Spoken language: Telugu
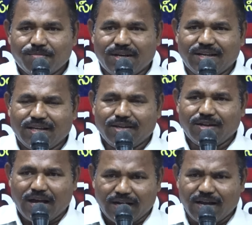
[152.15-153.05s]
మరి
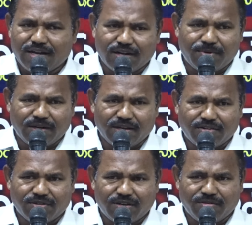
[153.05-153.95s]

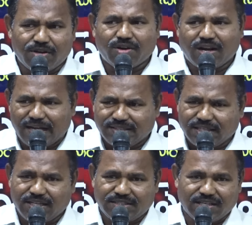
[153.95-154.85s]
అనగారనబడినటువంటి వారు ఒక
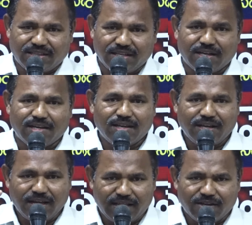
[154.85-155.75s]
రాజకీయ శక్తిగా
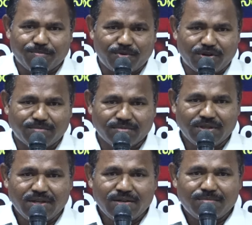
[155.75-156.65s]
ఎదగకపోవడం
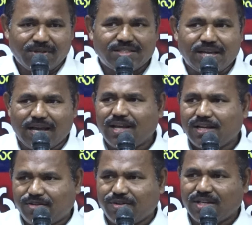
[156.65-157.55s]
మరి చాలా
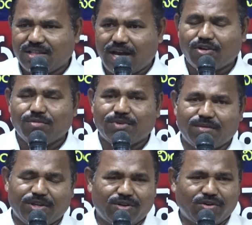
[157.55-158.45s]
ఇటువంటి దాడులు
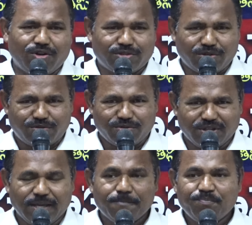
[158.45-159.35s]
మనం ఎదుర్కోవాల్సి
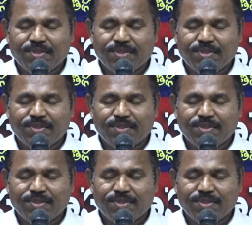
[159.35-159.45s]
వస్తుంది